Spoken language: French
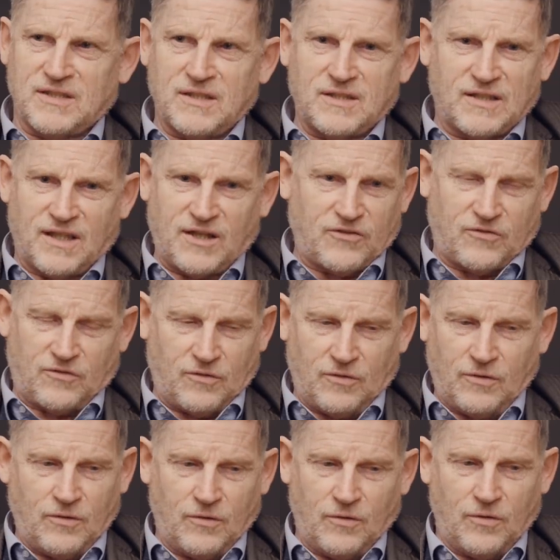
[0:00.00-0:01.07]
des textes
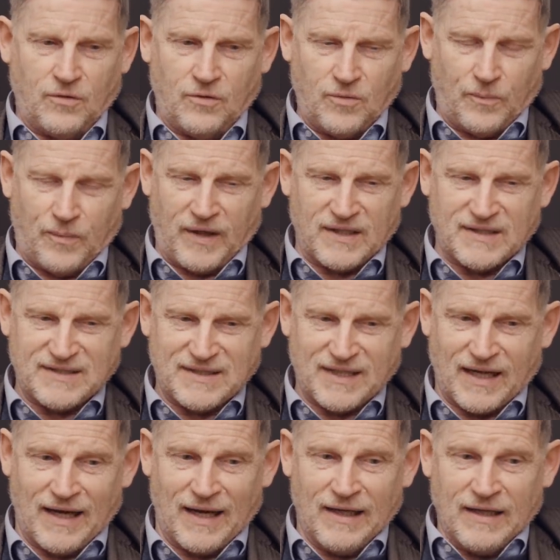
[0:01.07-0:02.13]
euh, de Perl,
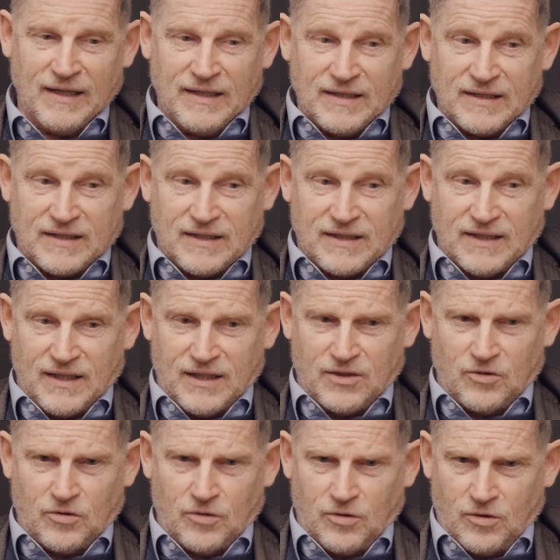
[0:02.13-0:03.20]
etc., qui est
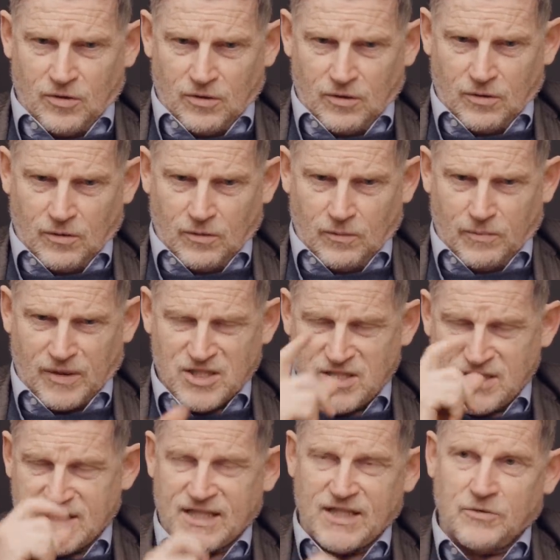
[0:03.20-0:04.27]
de
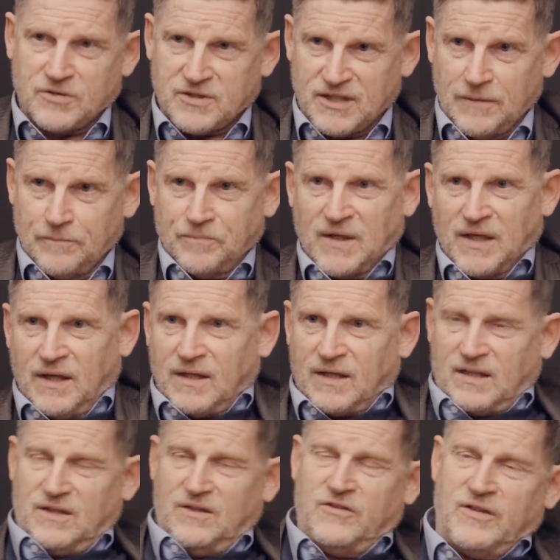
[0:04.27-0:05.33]
Brzezinski aussi,
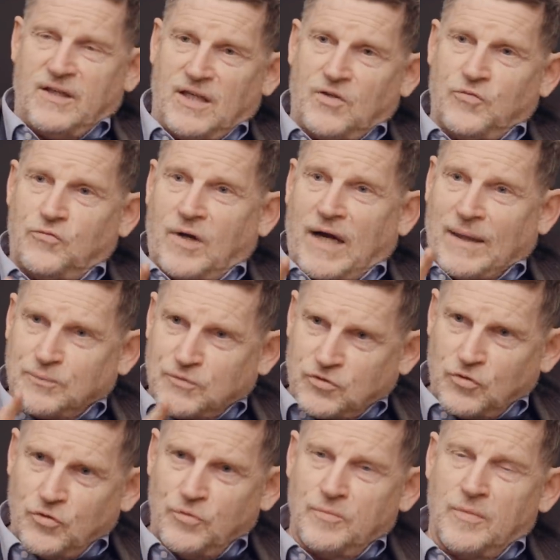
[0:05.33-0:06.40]
qui disait il faut
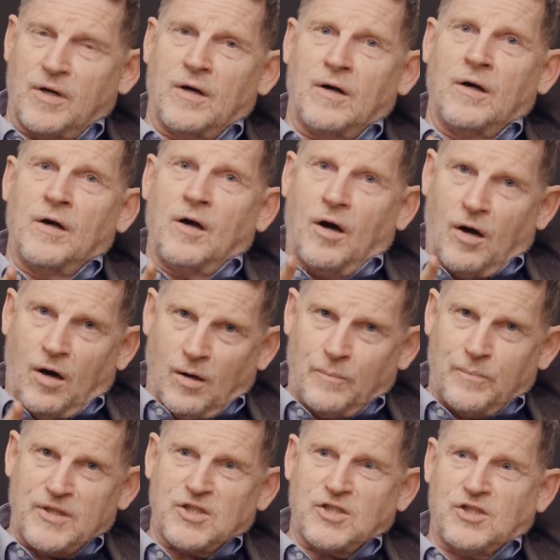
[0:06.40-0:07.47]
absolument
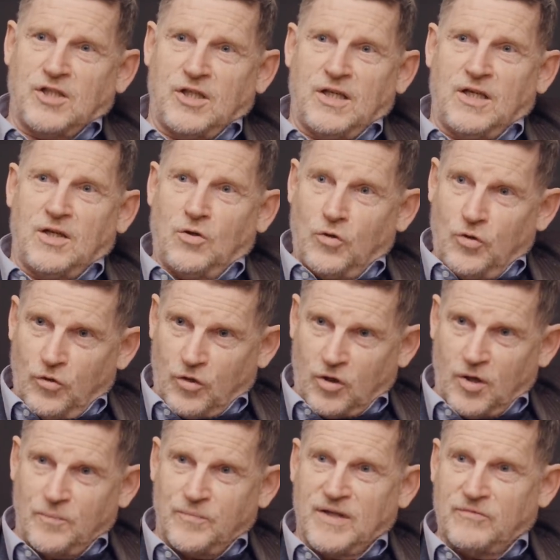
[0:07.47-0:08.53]
empêcher
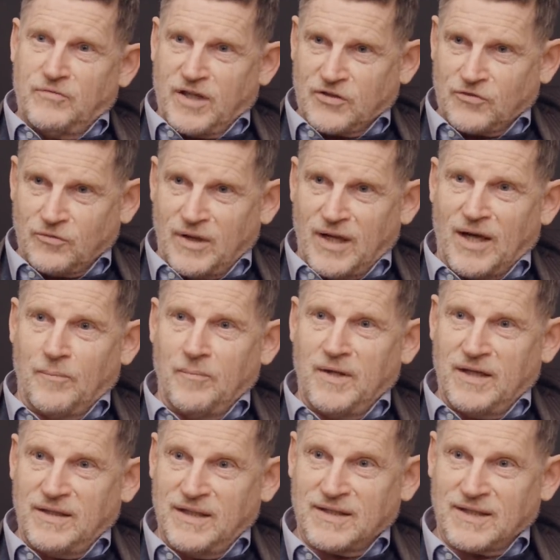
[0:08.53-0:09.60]
l'Europe d'avoir son
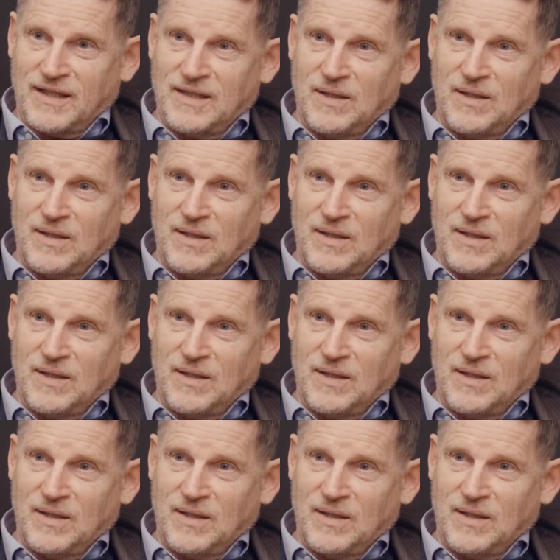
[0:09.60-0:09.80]
armée et d'être